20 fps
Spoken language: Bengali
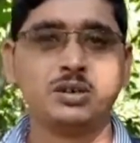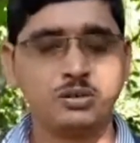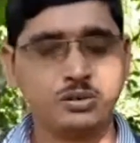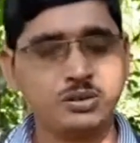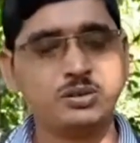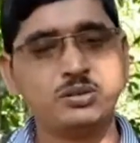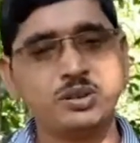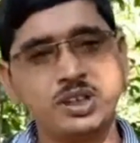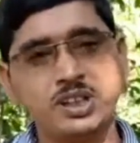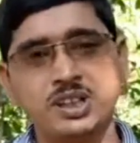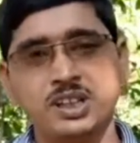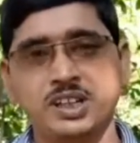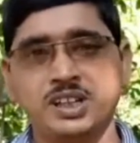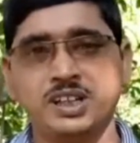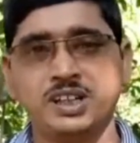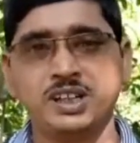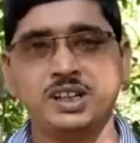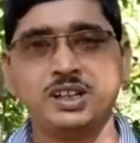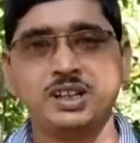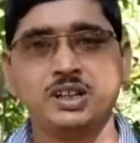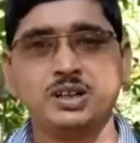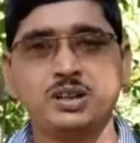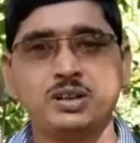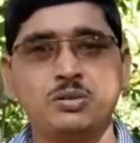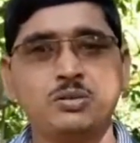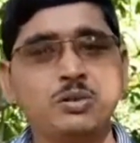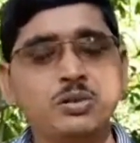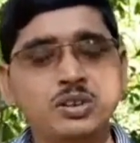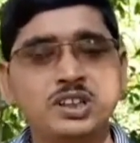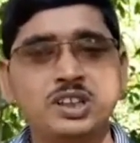সংগ্রহ করে নিন
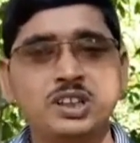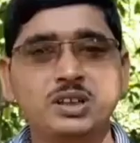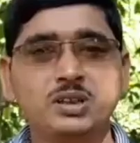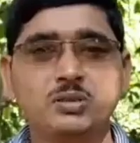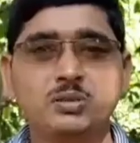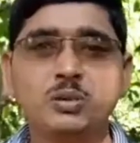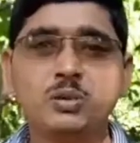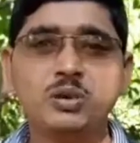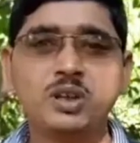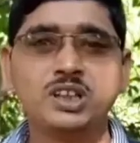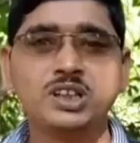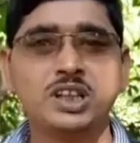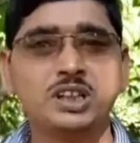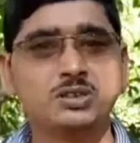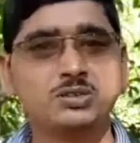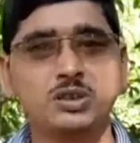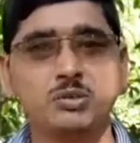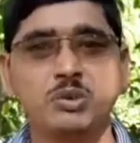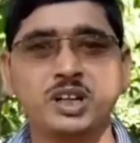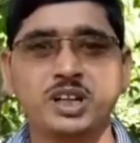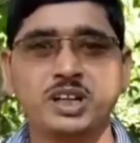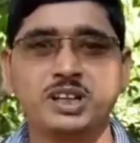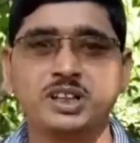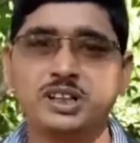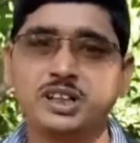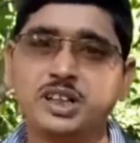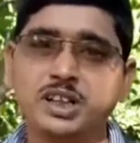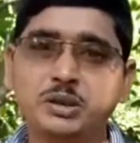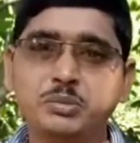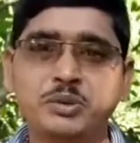কোনো দিন গুগলে সার্চ করবে না
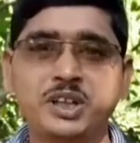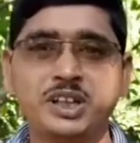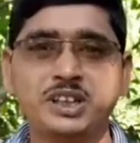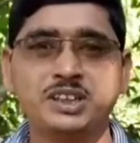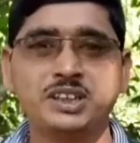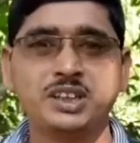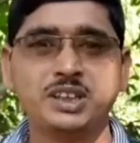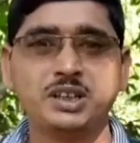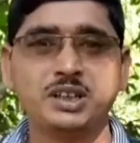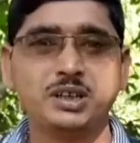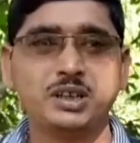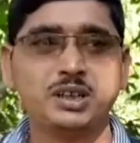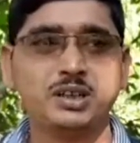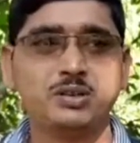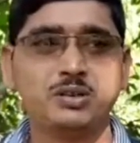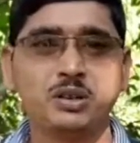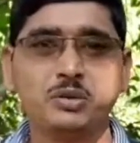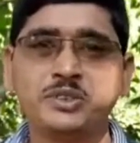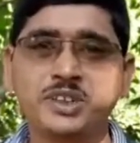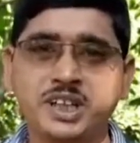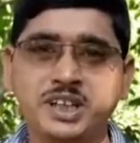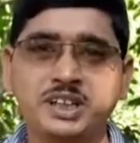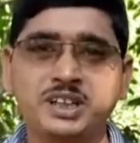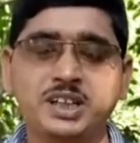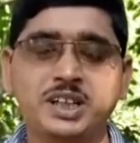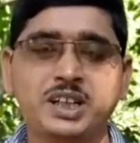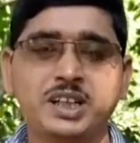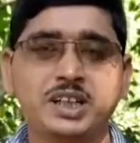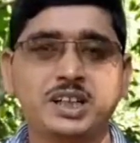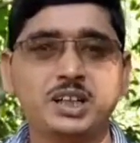এসবিআই ওয়েবসাইট
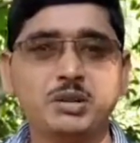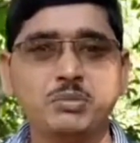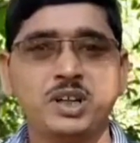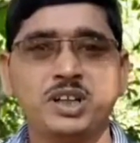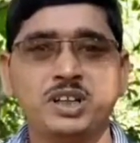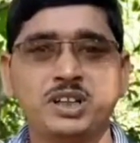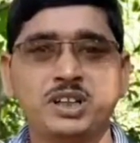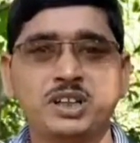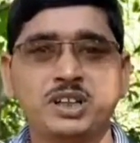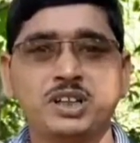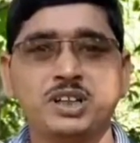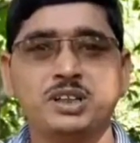কিংবা